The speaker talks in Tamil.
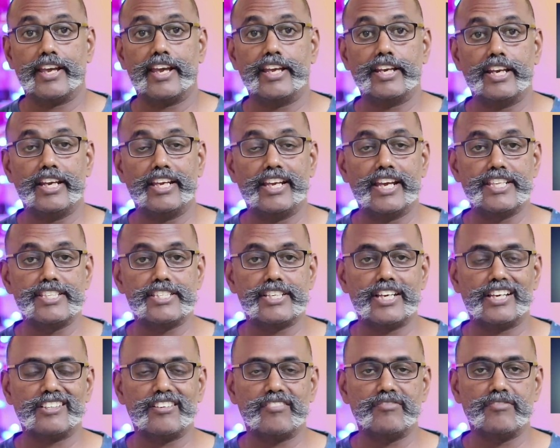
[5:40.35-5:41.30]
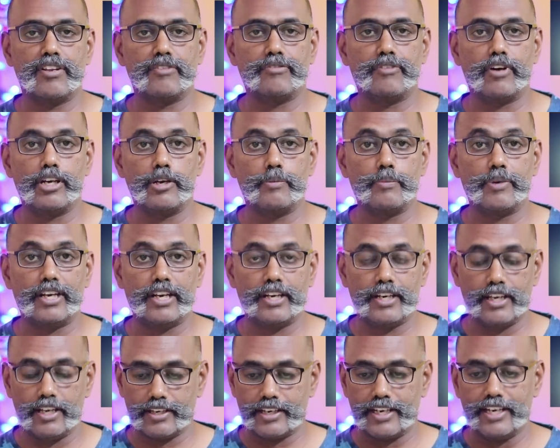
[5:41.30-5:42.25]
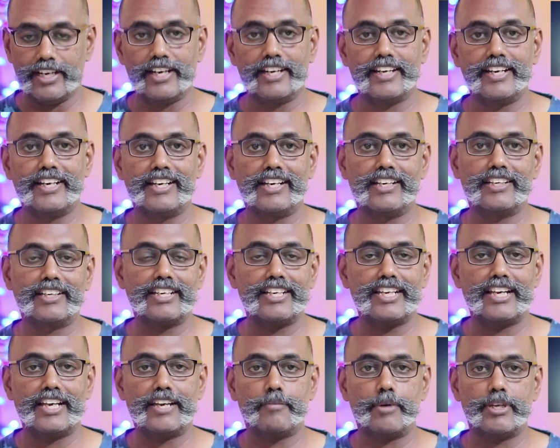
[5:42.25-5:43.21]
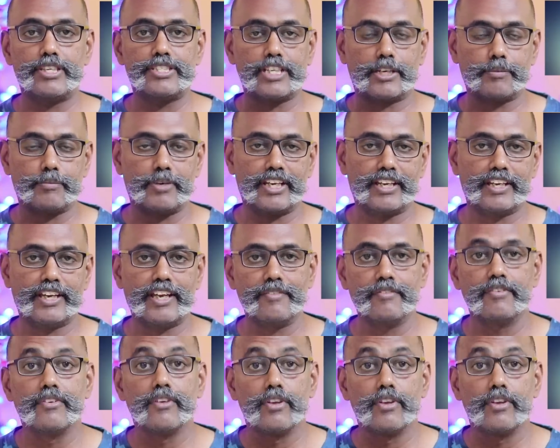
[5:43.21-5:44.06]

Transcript: ஏன்னா நீங்கள் இன்ஸ்டாகிராமில் ஃபாலோ பண்ணலன்னா கீழே டீட்டெயில் இருக்குது நீங்கள் போய் செக் பண்ணிக்கங்க